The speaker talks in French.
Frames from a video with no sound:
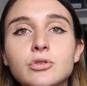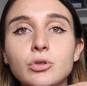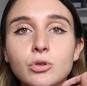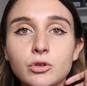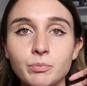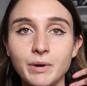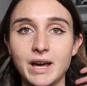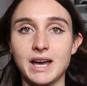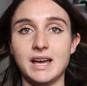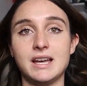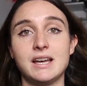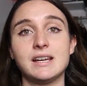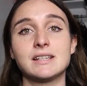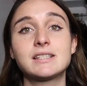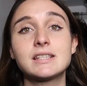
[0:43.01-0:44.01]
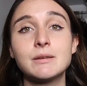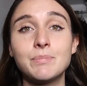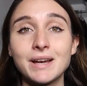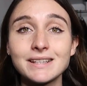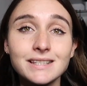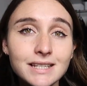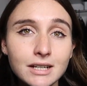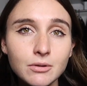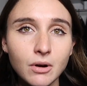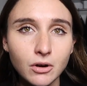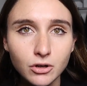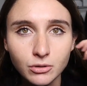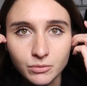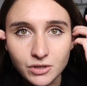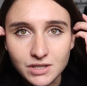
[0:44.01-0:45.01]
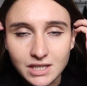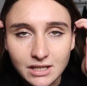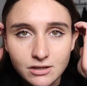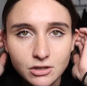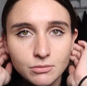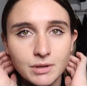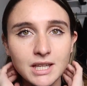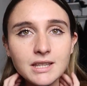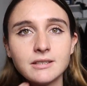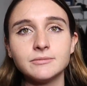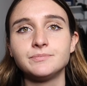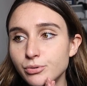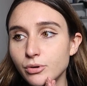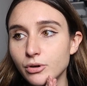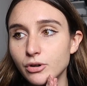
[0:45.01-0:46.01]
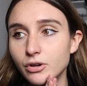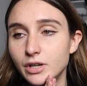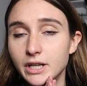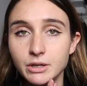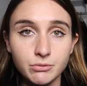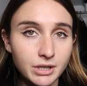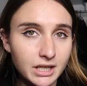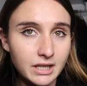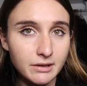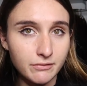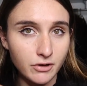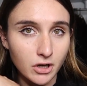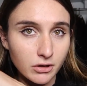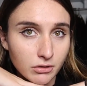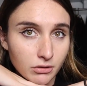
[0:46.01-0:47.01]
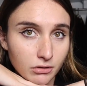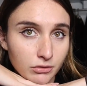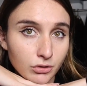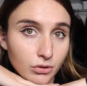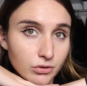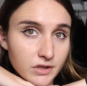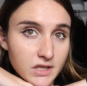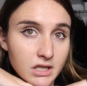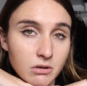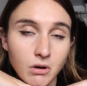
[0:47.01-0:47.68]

Donc bah c'est parti quoi, on commence cette semaine pour euh, les weekly vlogs euh, de Roti